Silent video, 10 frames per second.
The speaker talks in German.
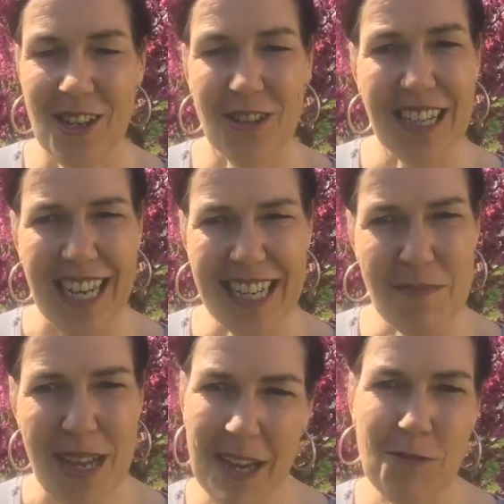Und gerade
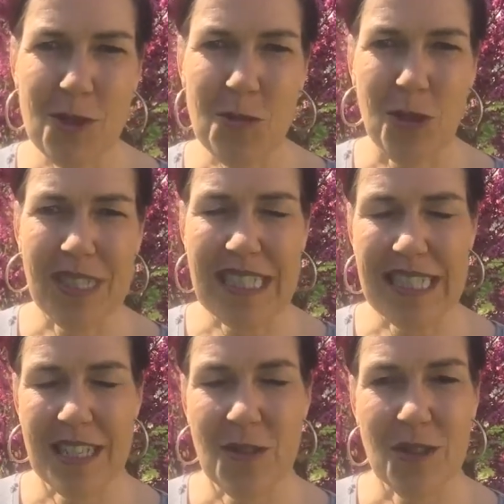im Nachwuchssport ist
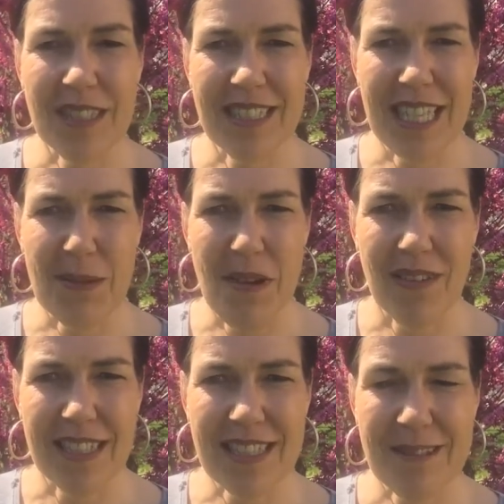das natürlich ein Thema,
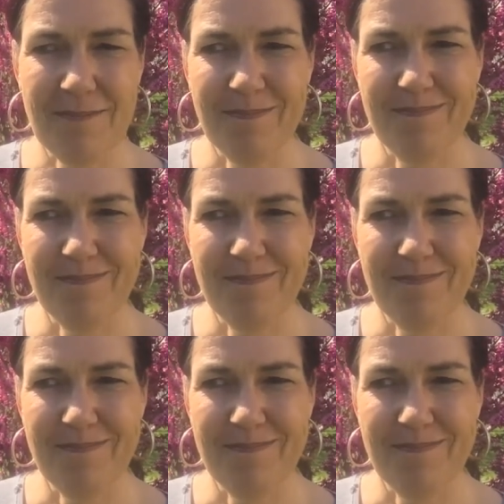was